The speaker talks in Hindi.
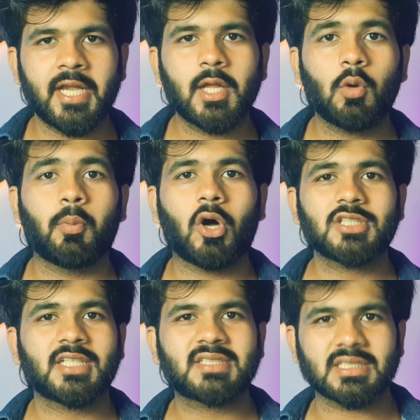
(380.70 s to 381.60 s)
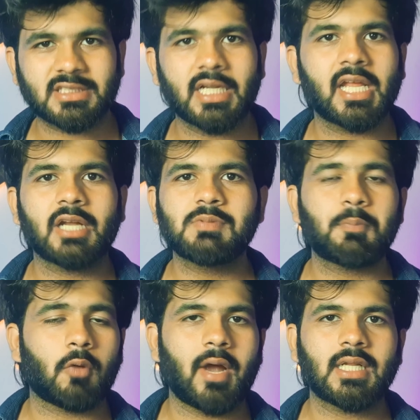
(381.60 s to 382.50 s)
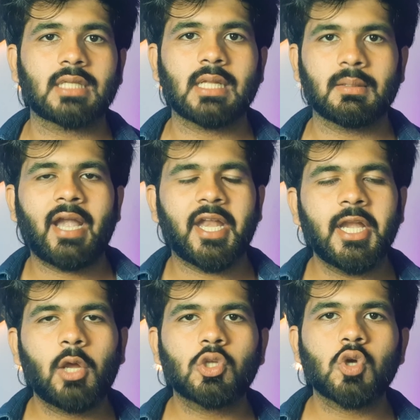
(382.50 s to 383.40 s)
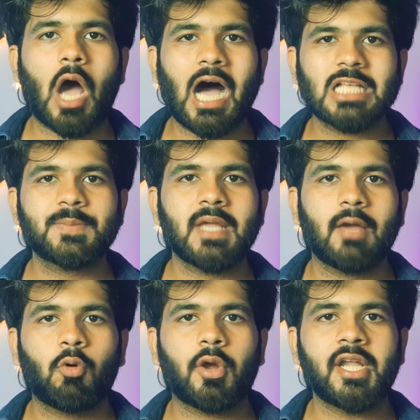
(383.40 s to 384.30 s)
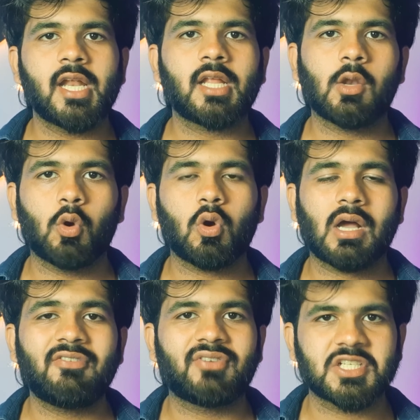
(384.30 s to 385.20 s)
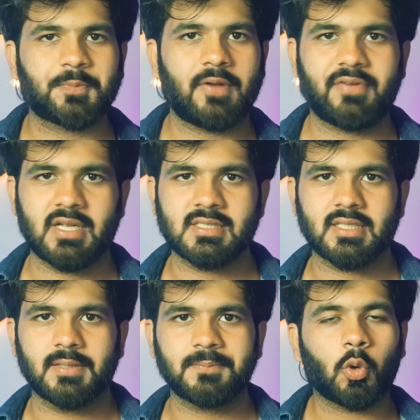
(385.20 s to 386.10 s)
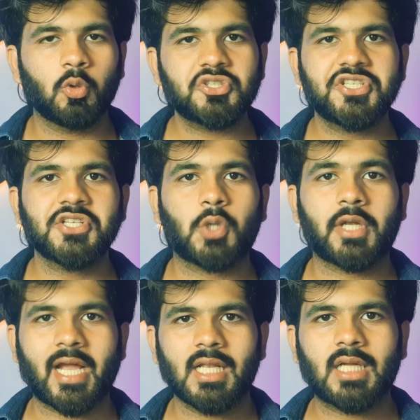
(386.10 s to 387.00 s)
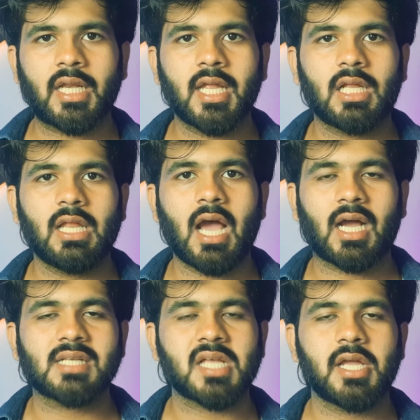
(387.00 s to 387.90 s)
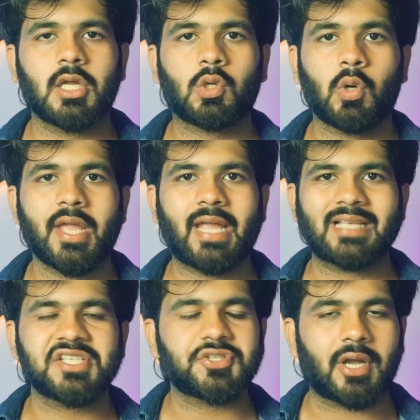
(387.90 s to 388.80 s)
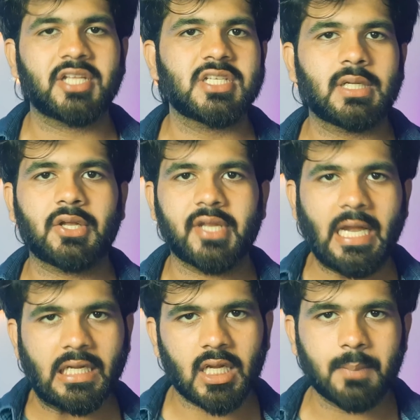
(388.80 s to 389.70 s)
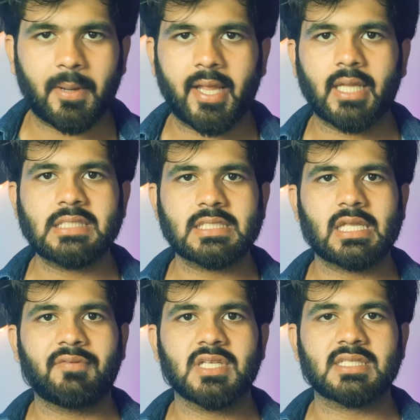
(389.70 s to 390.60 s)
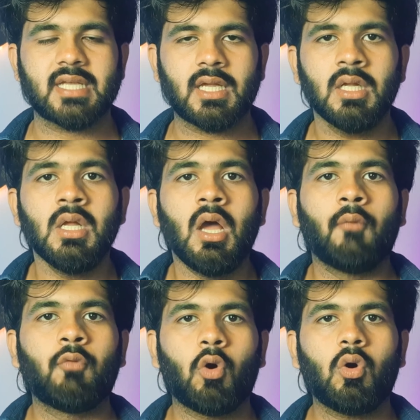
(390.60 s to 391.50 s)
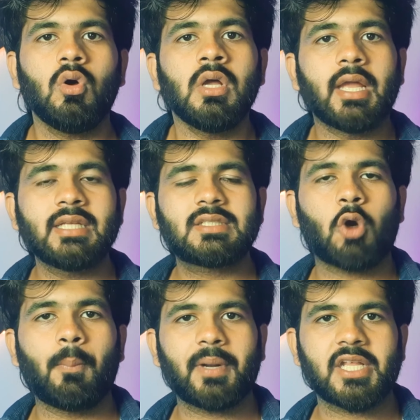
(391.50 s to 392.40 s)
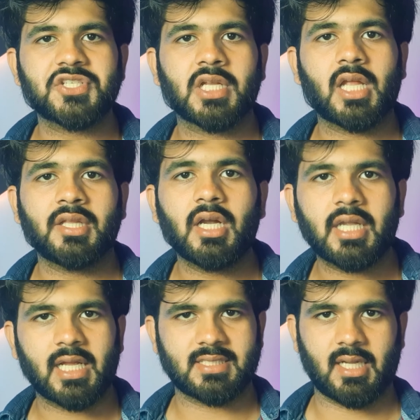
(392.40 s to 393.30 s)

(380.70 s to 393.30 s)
इंडिगो बहुत ज्यादा सस्ती टिकट भी प्रोवाइड करता है एंड इंडिगो जो आज भी है वो इंडियन के लोगों का फर्स्ट प्रेफरेंस है तो उस चीज को टैकल करने के लिए अकाशा एयर को एक ऐसी स्ट्रेटेजी क्रिएट करनी पड़ेगी जिसकी वजह से वो इस कॉम्पिटिशन के अंदर टिक